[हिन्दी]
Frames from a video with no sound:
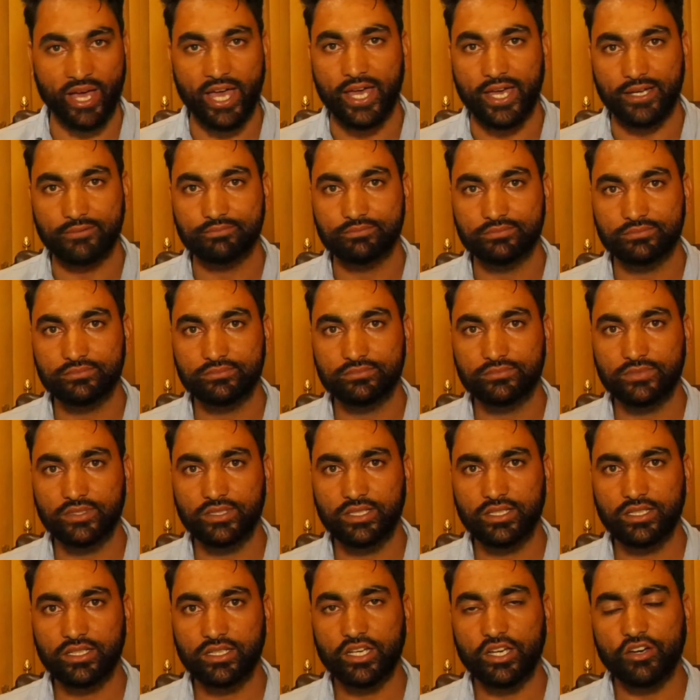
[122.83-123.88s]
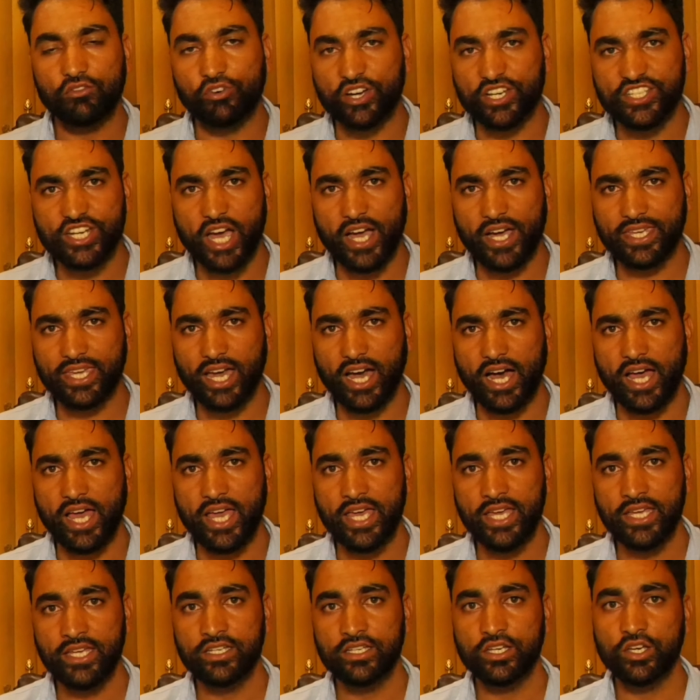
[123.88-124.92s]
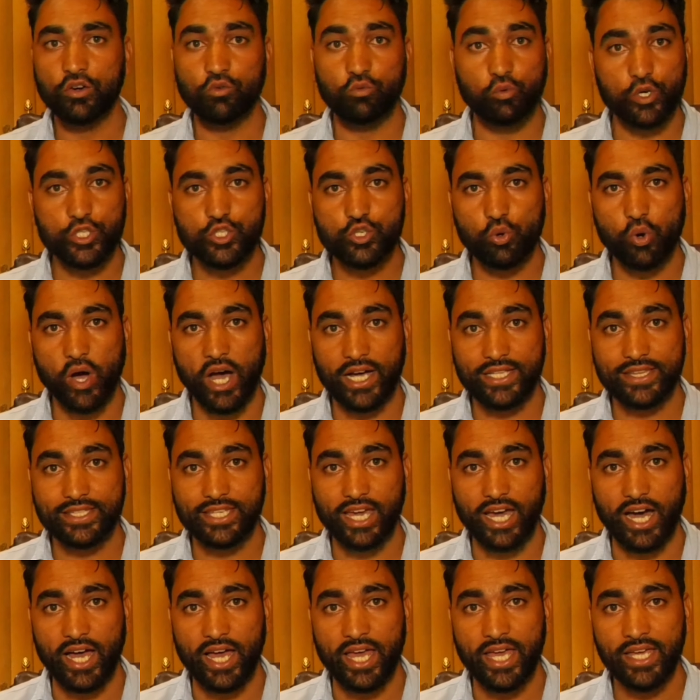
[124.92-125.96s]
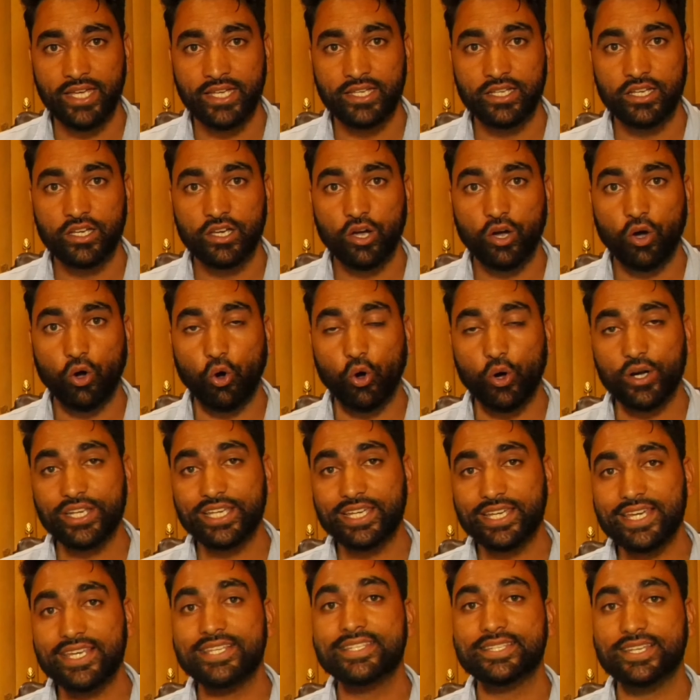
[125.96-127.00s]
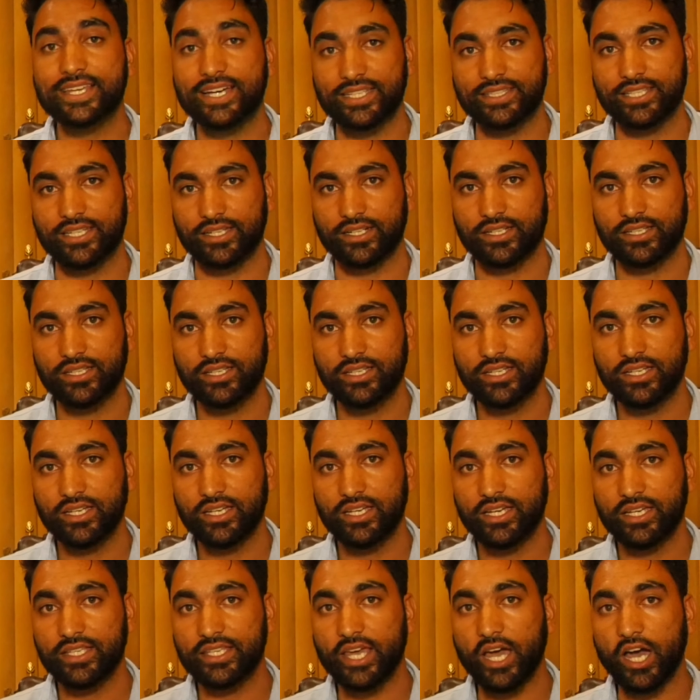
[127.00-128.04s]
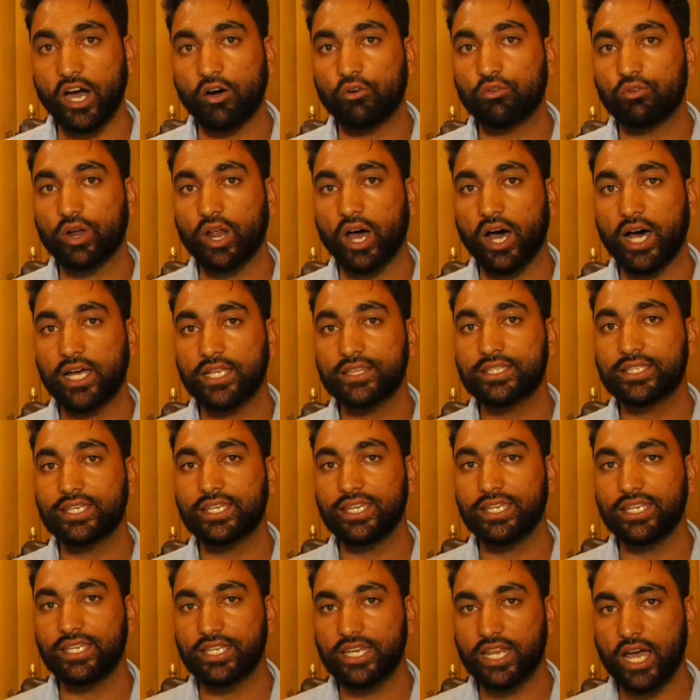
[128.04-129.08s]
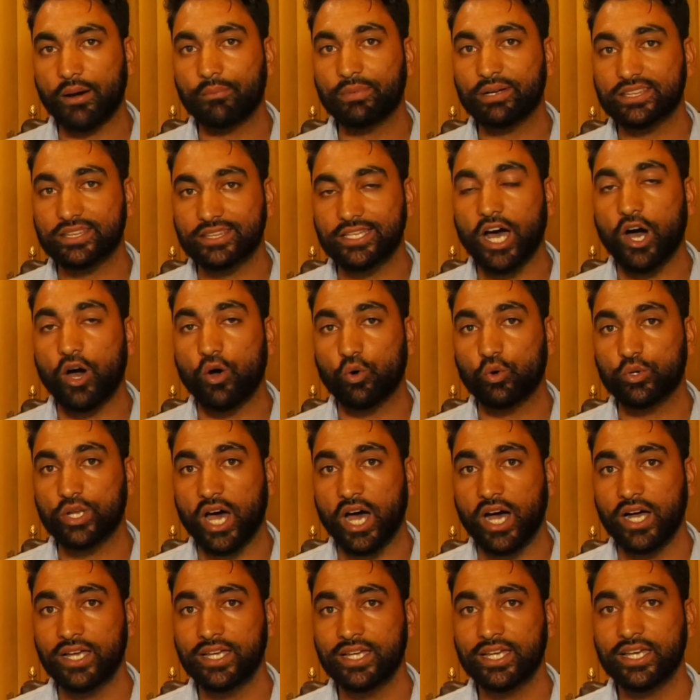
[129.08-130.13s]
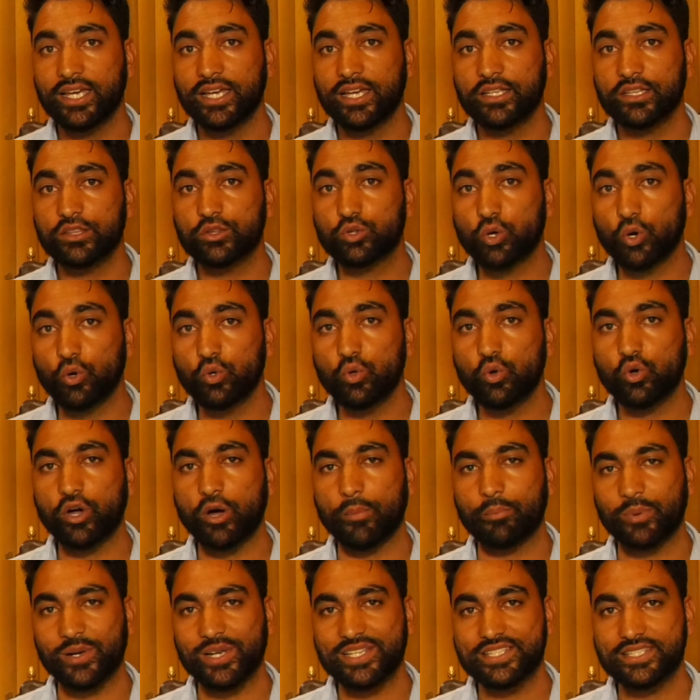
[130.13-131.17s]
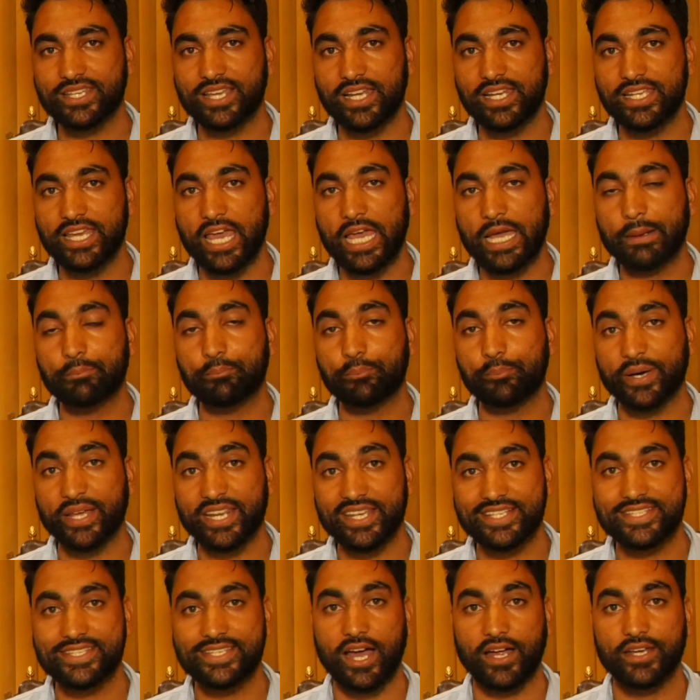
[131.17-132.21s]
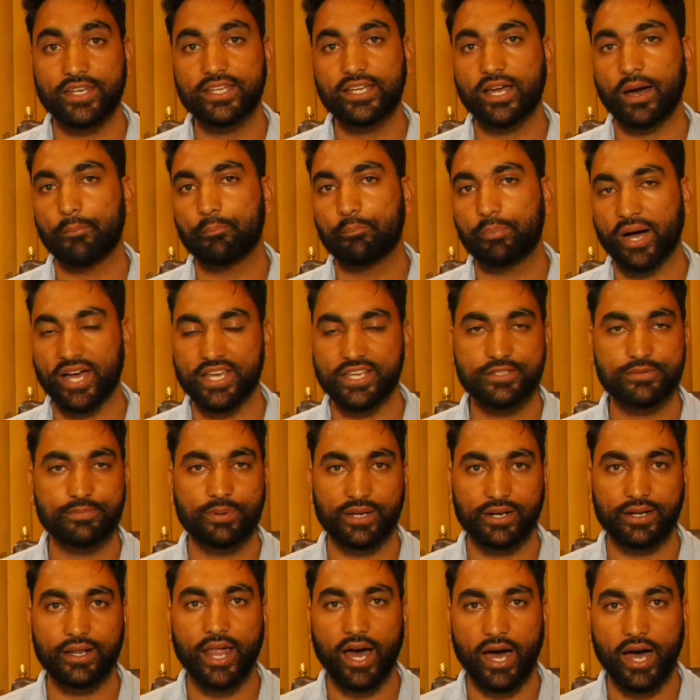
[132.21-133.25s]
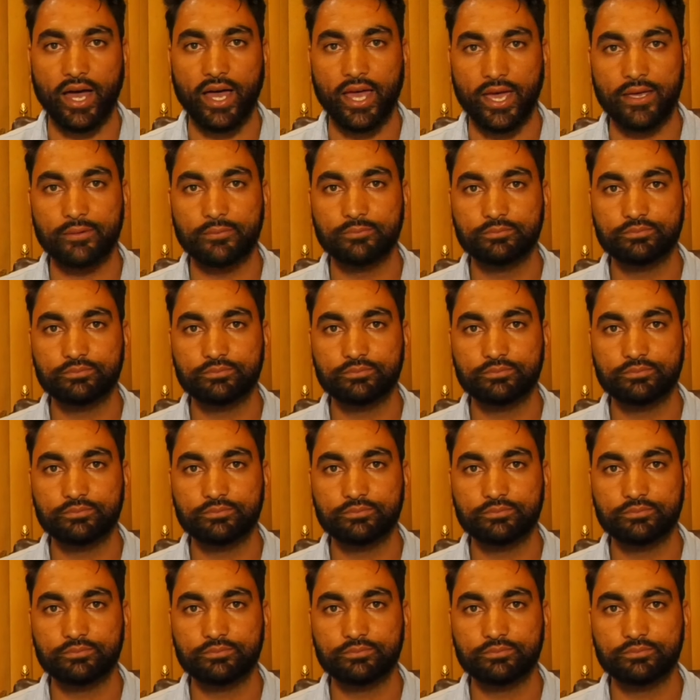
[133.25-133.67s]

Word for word: है वजह क्या है वजूहत क्या है और किस कदर यह औलाद की नियामत ना होना दोनों कपल्स के लिए एक परेशानी का बायस बनना है